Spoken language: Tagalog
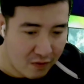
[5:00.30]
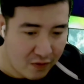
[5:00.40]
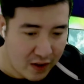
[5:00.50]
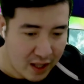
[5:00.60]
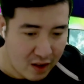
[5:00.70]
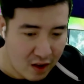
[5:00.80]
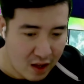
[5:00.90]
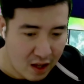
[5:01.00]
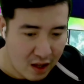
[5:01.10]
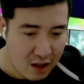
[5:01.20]

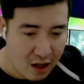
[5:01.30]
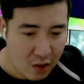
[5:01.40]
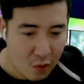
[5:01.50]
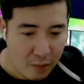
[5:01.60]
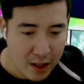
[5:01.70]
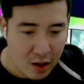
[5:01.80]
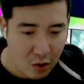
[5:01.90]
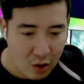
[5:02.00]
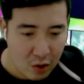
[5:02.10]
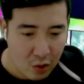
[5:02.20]
Vinci, Jerome,
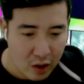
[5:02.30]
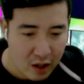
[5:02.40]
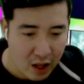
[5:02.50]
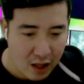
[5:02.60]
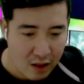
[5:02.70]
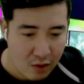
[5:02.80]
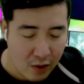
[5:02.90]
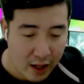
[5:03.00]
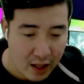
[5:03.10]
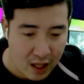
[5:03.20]
Tonton, Raister,
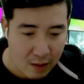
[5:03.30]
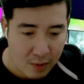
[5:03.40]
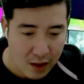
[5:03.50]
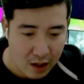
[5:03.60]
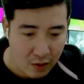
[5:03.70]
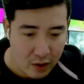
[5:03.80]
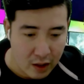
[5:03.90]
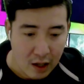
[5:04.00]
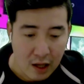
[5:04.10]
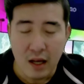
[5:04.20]
and King sa likod.
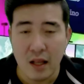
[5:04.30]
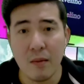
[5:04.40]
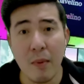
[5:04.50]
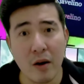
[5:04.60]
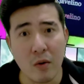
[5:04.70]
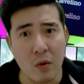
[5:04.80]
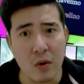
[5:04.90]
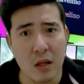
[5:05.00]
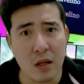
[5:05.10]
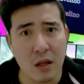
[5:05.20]
Si
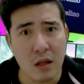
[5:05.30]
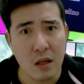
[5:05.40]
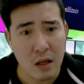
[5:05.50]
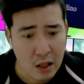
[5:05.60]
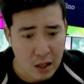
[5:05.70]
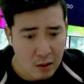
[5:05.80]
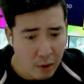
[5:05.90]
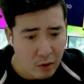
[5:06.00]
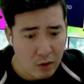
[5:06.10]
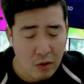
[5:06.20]
Marcos? Si
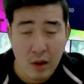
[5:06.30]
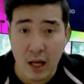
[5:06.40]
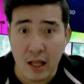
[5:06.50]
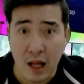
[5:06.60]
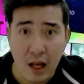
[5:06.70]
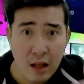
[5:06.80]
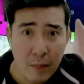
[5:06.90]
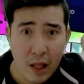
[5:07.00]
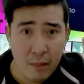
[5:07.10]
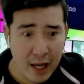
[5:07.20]
Marcos yung sa gitna na
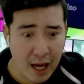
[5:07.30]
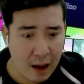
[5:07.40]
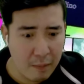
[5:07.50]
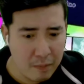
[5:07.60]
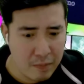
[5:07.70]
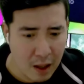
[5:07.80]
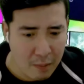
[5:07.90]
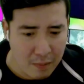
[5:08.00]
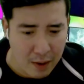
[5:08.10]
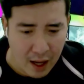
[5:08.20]
parang may cap.
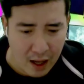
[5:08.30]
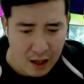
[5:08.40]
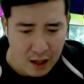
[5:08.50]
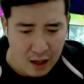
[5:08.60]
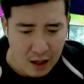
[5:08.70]
Tama ba?